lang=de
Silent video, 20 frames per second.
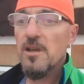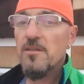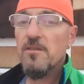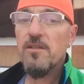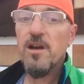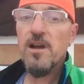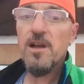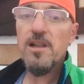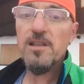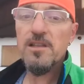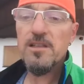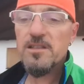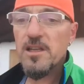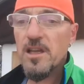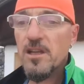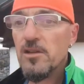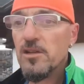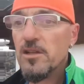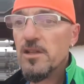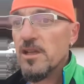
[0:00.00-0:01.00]
weil ich
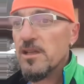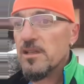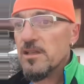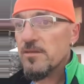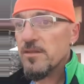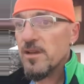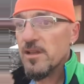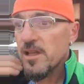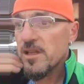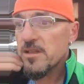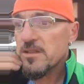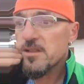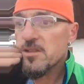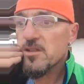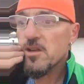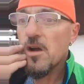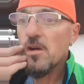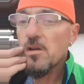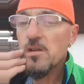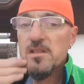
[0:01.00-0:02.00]
zeige euch gleich die
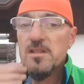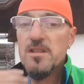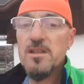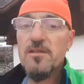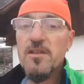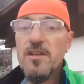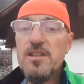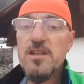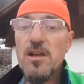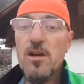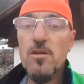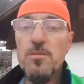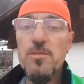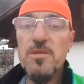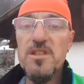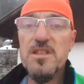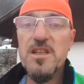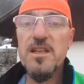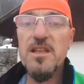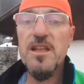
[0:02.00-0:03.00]
fantastische Aussicht, wenn sie auch ein
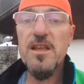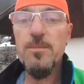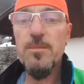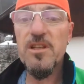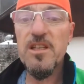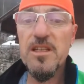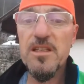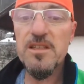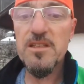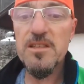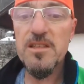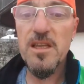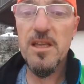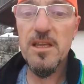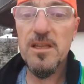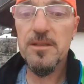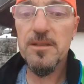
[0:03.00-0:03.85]
bisschen neblig ist.